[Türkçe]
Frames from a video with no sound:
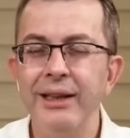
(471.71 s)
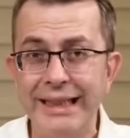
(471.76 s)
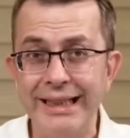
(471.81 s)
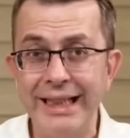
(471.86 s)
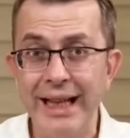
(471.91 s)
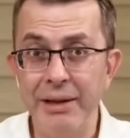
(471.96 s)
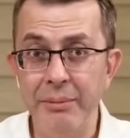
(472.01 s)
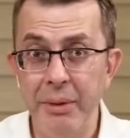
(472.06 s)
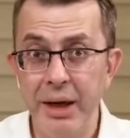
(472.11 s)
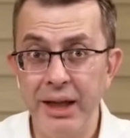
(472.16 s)

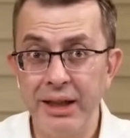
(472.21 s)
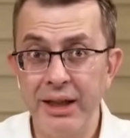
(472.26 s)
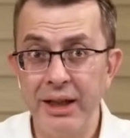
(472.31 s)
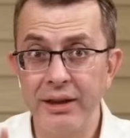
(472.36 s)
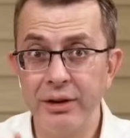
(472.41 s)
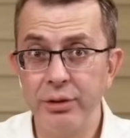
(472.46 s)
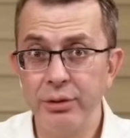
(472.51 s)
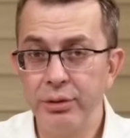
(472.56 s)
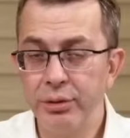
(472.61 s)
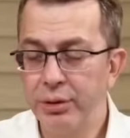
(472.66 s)
Genel
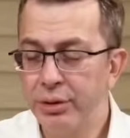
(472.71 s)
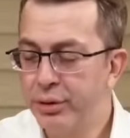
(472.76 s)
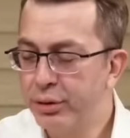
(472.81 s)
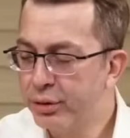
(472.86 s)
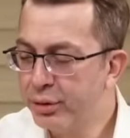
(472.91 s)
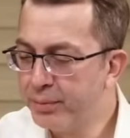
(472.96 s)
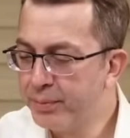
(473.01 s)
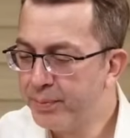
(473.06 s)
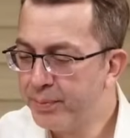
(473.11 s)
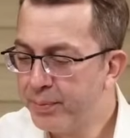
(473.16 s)
manada
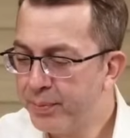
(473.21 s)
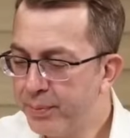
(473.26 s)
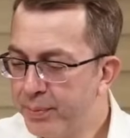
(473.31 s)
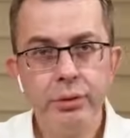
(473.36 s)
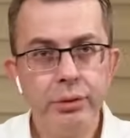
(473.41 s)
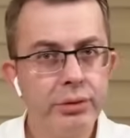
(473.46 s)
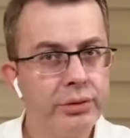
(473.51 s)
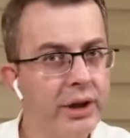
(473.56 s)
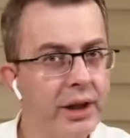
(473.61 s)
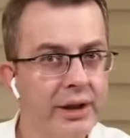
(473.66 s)
söylüyorum.
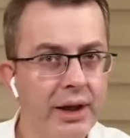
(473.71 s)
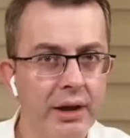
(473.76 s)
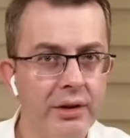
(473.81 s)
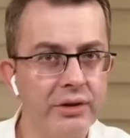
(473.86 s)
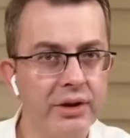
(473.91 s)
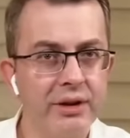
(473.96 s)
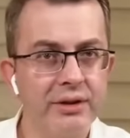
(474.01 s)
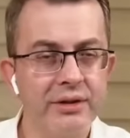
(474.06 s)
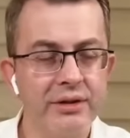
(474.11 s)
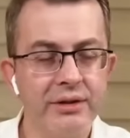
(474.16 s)
Ruhsat
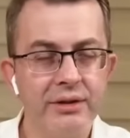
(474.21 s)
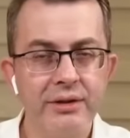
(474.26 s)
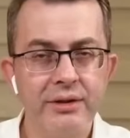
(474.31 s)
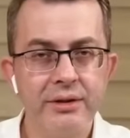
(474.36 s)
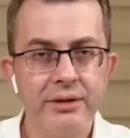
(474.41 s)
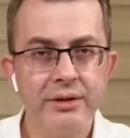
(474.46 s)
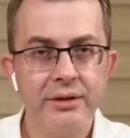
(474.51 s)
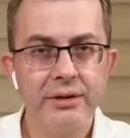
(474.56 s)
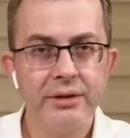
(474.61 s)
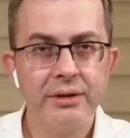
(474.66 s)

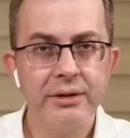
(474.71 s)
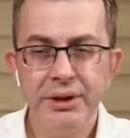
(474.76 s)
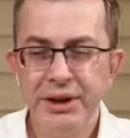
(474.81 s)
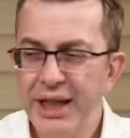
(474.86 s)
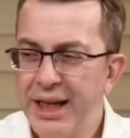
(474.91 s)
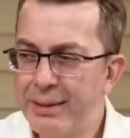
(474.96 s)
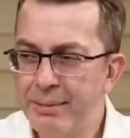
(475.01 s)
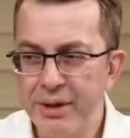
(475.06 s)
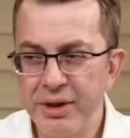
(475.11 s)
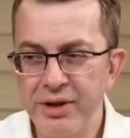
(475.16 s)
alacaksınız. Bir
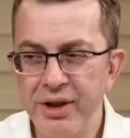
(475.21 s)
şey